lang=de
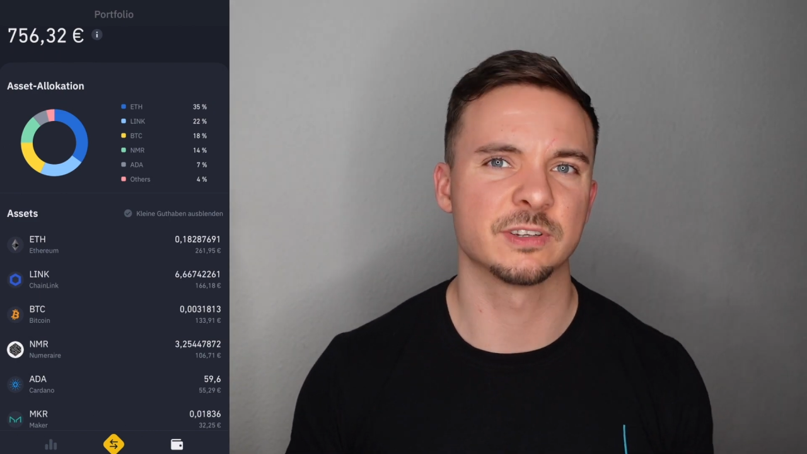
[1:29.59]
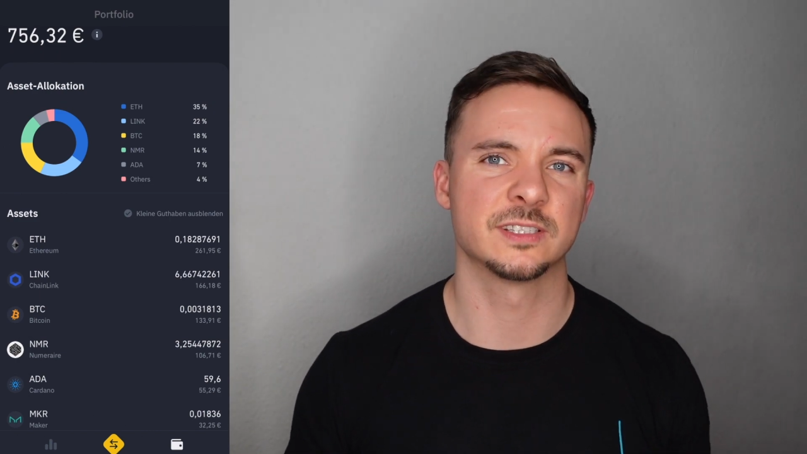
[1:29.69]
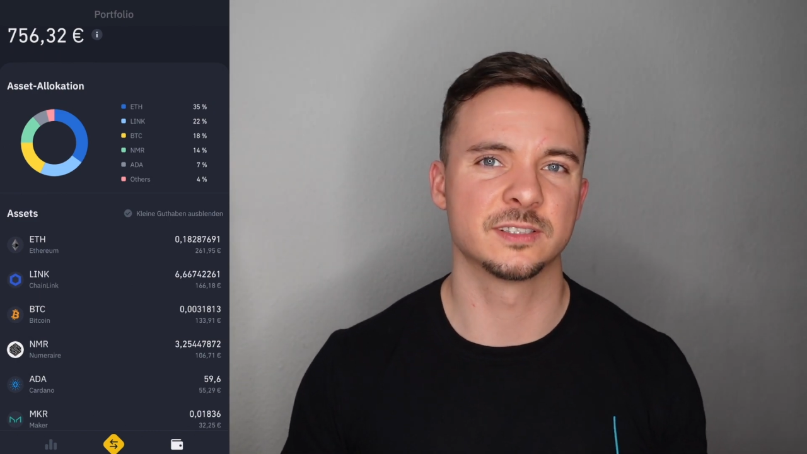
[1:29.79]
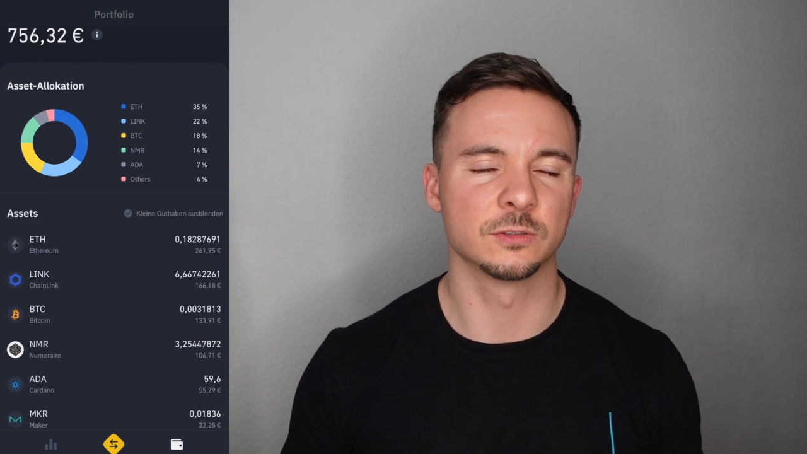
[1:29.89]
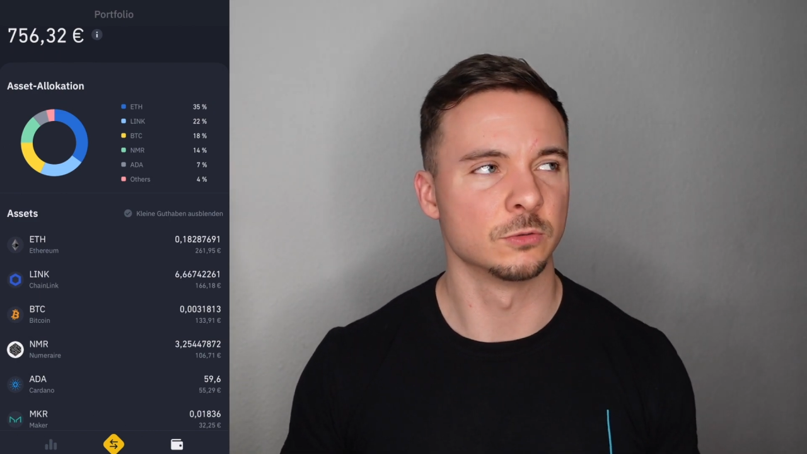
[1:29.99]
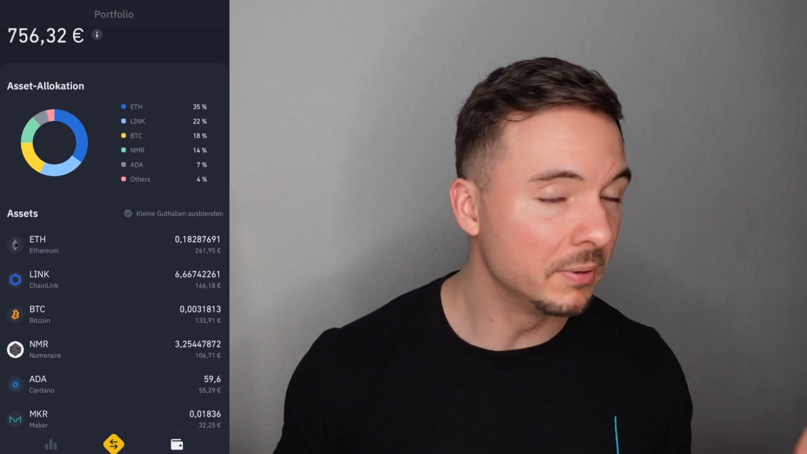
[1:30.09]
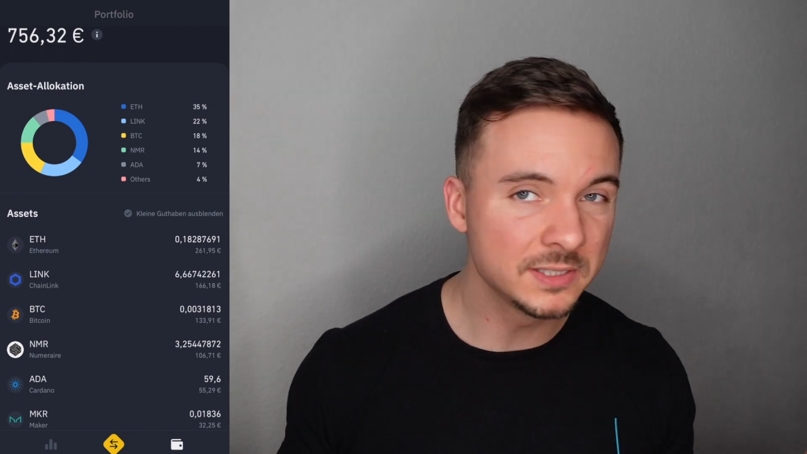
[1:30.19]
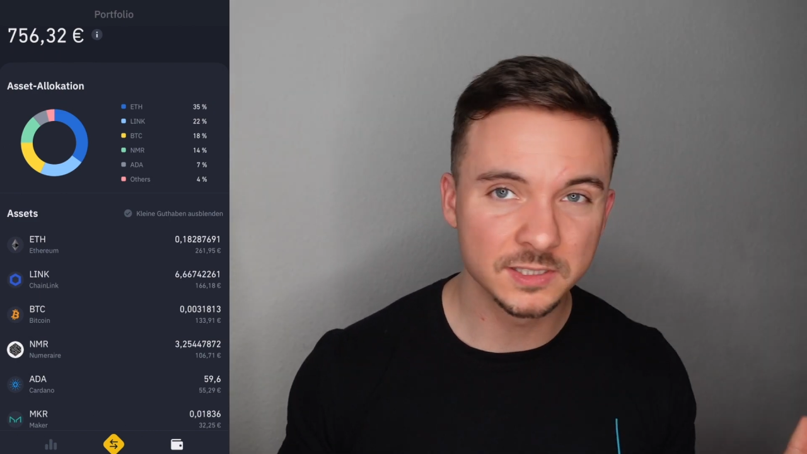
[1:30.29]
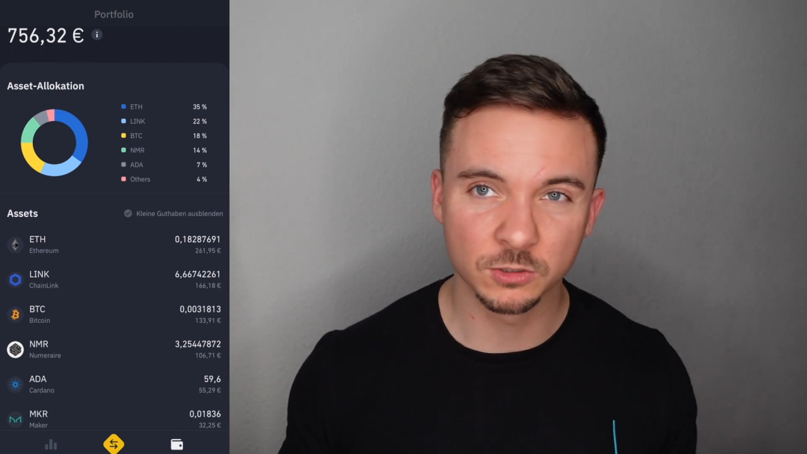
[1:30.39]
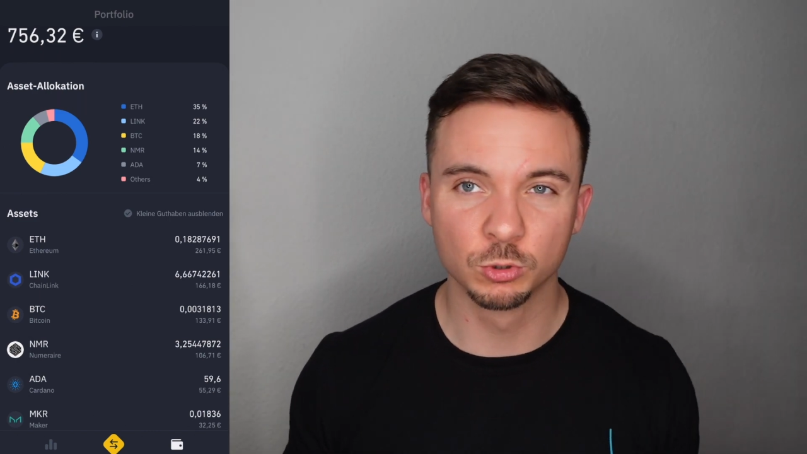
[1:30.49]
was
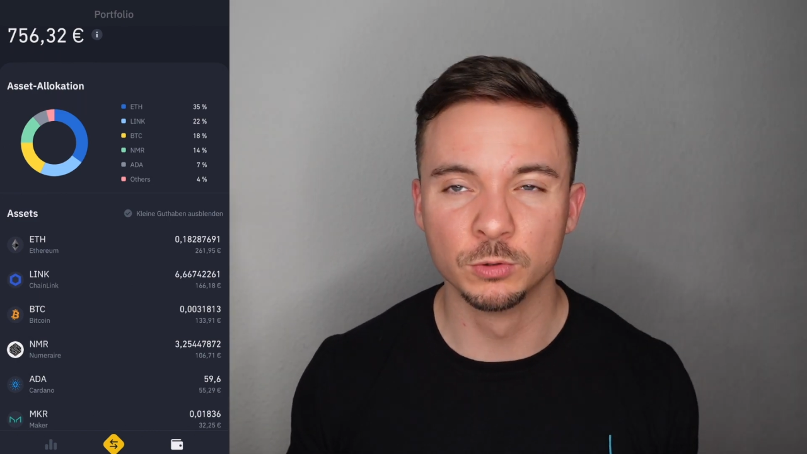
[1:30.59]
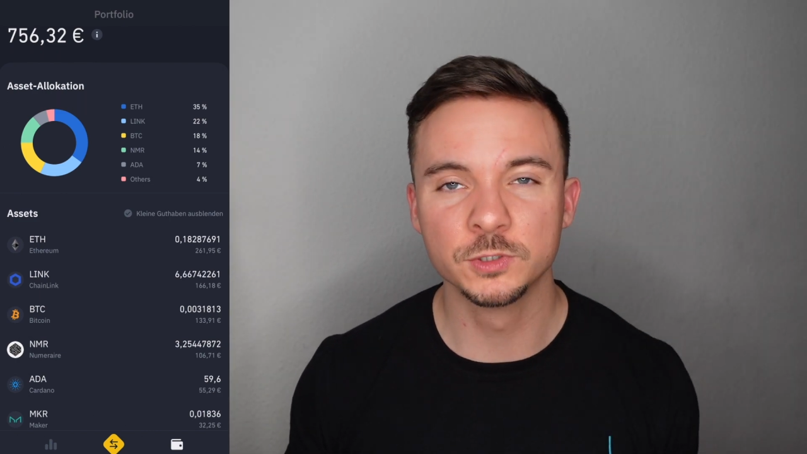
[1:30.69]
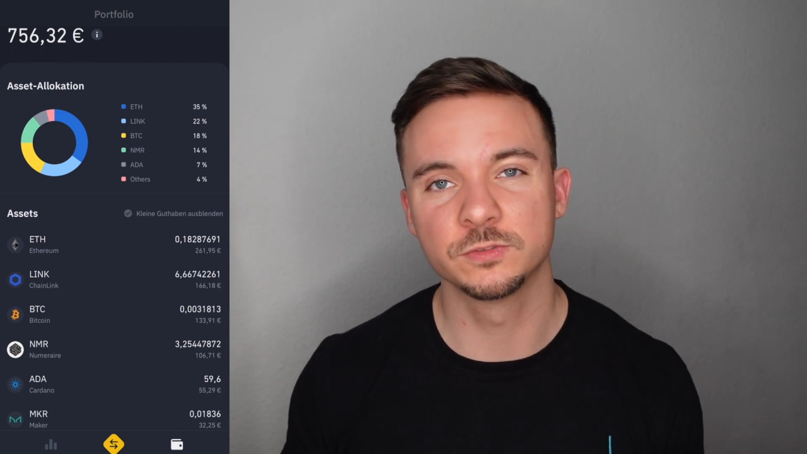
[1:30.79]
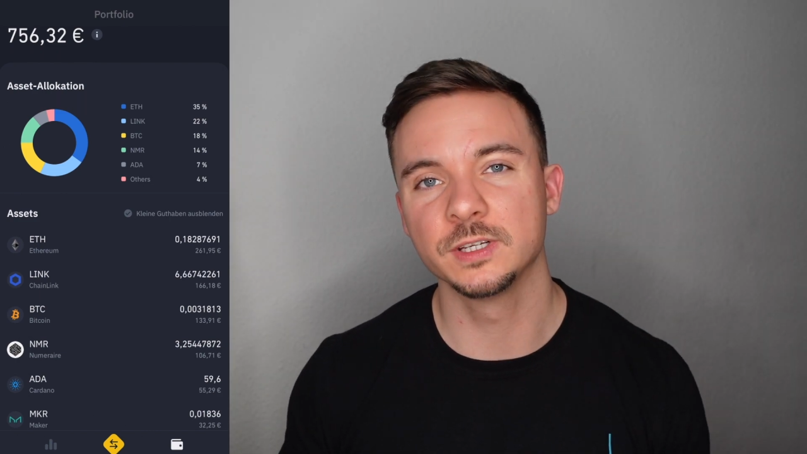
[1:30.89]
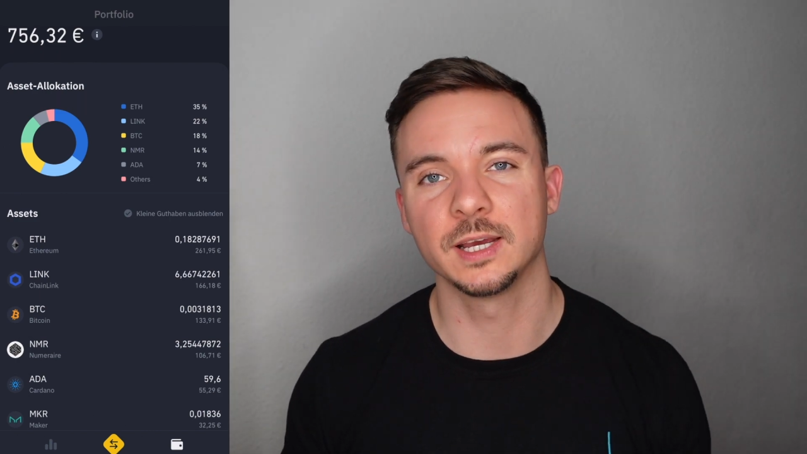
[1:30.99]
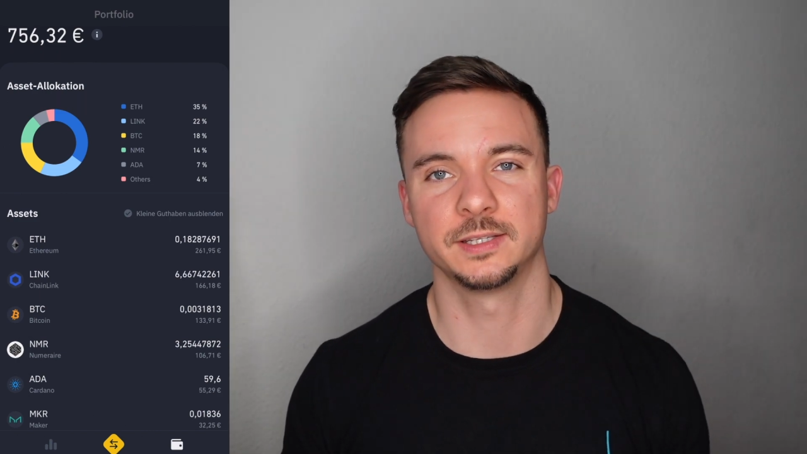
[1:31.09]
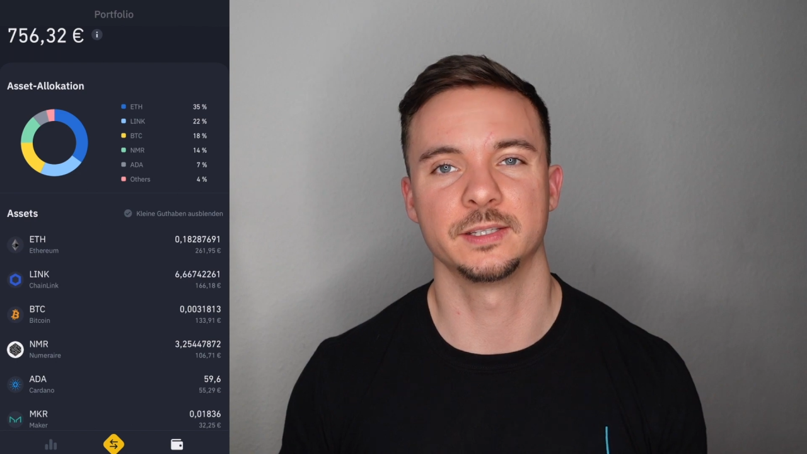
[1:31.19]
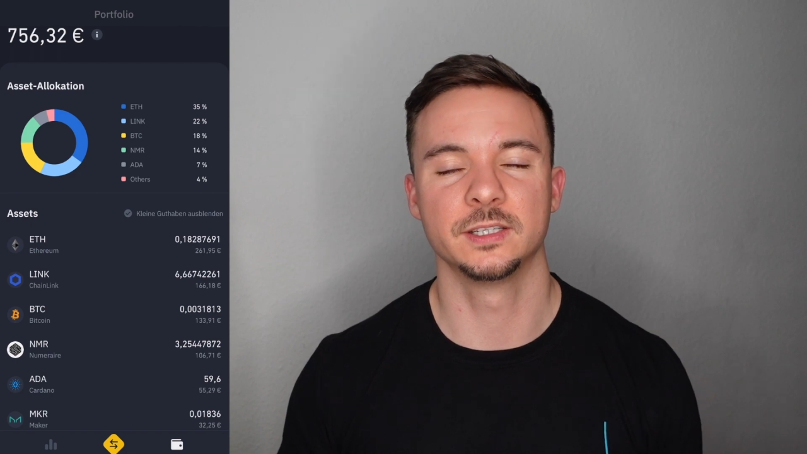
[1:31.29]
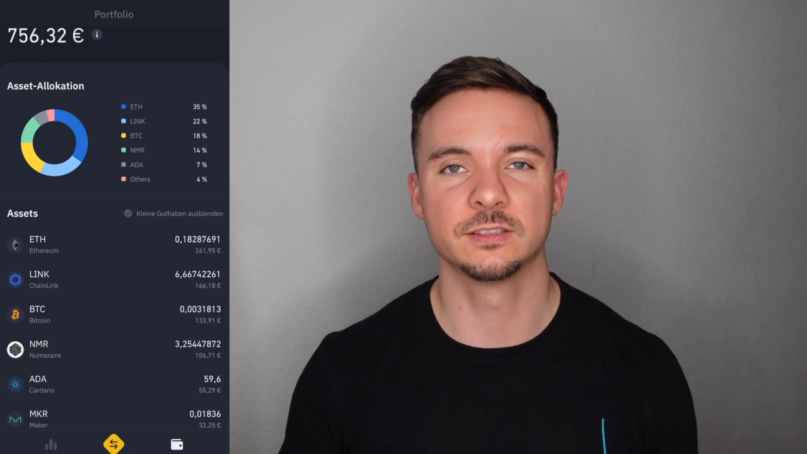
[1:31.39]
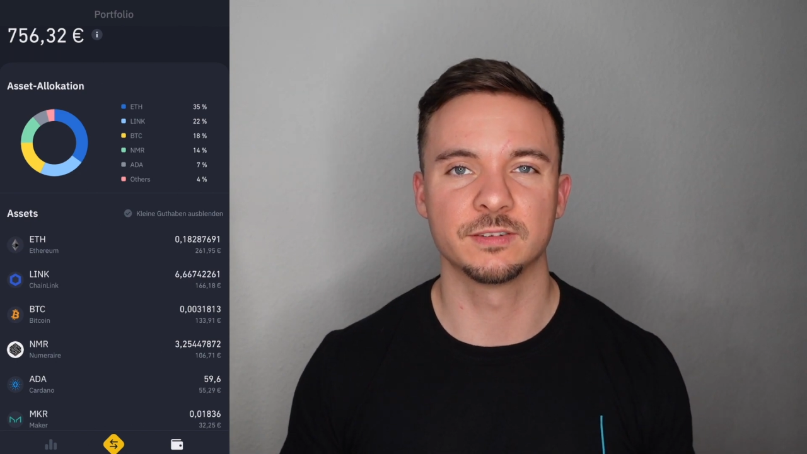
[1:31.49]
bisschen komisch vielleicht ist,